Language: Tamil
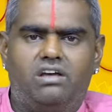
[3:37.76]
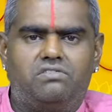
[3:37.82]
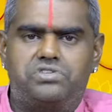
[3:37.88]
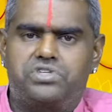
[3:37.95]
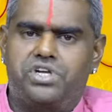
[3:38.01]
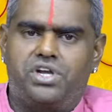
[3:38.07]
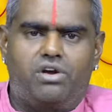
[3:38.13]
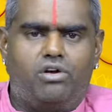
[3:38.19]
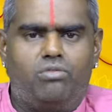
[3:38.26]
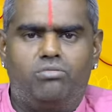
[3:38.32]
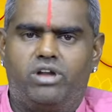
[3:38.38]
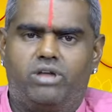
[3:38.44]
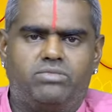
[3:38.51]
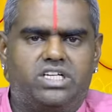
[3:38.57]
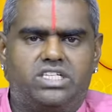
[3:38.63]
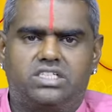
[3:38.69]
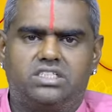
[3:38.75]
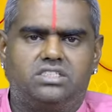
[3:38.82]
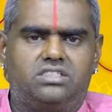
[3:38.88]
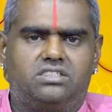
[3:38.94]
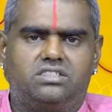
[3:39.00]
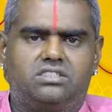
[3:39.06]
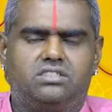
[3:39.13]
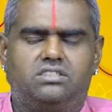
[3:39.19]
விஷயங்களும் நமக்கு
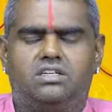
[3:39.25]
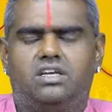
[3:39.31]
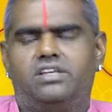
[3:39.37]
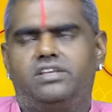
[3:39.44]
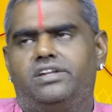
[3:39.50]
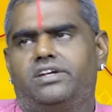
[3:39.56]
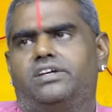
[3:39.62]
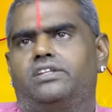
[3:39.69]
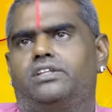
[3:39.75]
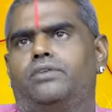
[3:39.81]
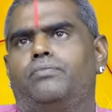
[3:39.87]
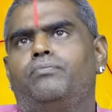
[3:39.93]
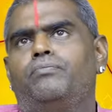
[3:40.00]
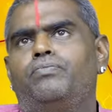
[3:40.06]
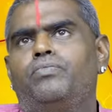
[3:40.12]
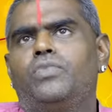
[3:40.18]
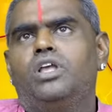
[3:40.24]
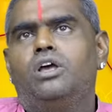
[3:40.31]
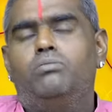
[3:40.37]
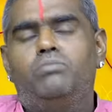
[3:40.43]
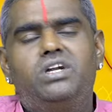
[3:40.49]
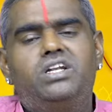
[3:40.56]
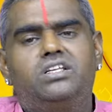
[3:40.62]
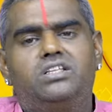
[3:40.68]
இருக்குது
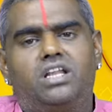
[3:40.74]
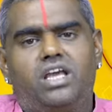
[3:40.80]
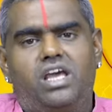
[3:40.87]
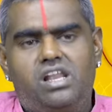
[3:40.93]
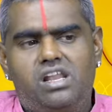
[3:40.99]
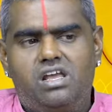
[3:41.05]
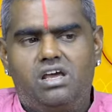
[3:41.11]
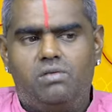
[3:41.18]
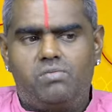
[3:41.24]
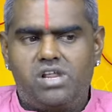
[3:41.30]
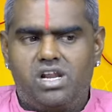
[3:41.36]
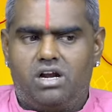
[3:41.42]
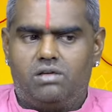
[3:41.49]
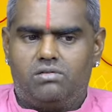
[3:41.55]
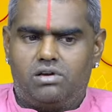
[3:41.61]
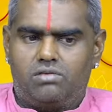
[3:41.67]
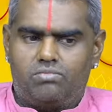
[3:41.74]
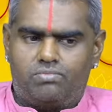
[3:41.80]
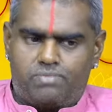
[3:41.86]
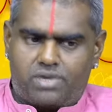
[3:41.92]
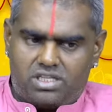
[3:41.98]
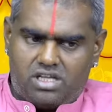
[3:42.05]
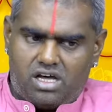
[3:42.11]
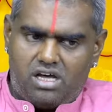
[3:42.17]
பட் இதில் என்ன அப்படின்னா நமக்கு
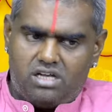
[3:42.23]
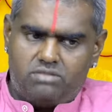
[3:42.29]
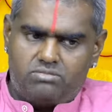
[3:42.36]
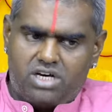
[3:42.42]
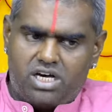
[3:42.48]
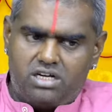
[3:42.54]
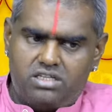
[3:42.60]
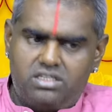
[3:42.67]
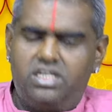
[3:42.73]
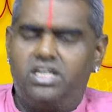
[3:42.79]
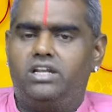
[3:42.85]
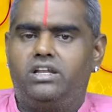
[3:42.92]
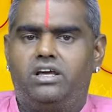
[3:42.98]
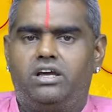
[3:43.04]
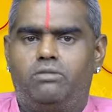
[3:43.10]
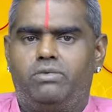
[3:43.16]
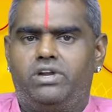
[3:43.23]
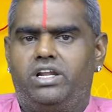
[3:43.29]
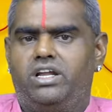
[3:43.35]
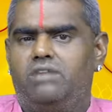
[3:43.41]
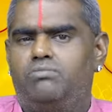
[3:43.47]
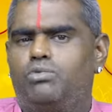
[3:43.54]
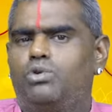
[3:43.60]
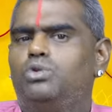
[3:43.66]
பிரதானமானது என்ன
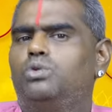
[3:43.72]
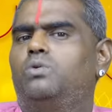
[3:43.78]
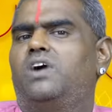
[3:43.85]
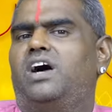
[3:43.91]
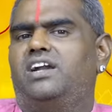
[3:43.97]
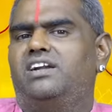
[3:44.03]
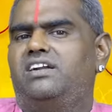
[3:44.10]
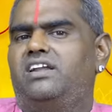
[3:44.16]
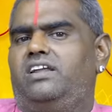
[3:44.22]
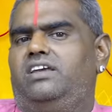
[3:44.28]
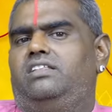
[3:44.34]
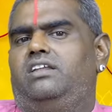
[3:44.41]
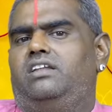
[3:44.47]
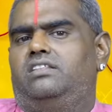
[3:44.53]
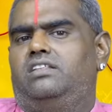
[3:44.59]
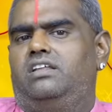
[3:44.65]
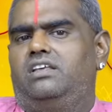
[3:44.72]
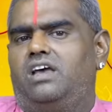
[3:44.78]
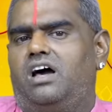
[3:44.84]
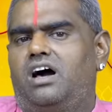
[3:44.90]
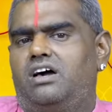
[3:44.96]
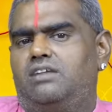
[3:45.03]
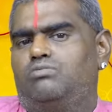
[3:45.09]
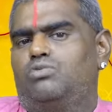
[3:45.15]
அப்படின்னா பொதுவாக அன்றைய தினத்தில்
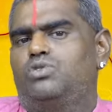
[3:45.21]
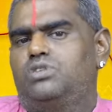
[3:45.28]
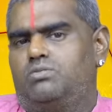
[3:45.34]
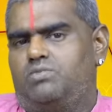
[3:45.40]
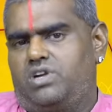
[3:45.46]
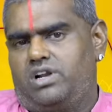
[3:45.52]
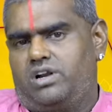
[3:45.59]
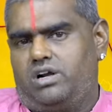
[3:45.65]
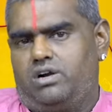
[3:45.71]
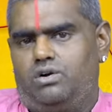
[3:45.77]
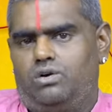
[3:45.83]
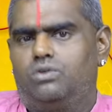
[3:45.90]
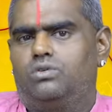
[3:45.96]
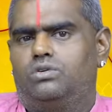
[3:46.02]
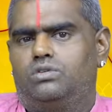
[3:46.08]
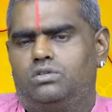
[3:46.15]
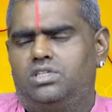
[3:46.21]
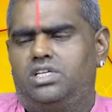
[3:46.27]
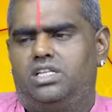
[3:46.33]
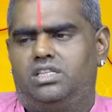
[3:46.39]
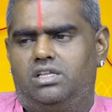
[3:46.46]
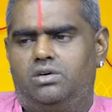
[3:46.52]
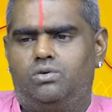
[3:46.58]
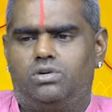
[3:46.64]
யார் பூஜை பண்ணுறாங்களோ
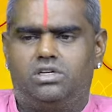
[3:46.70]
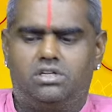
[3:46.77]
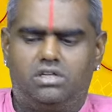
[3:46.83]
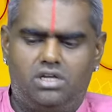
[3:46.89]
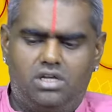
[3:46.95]
எந்த ஒரு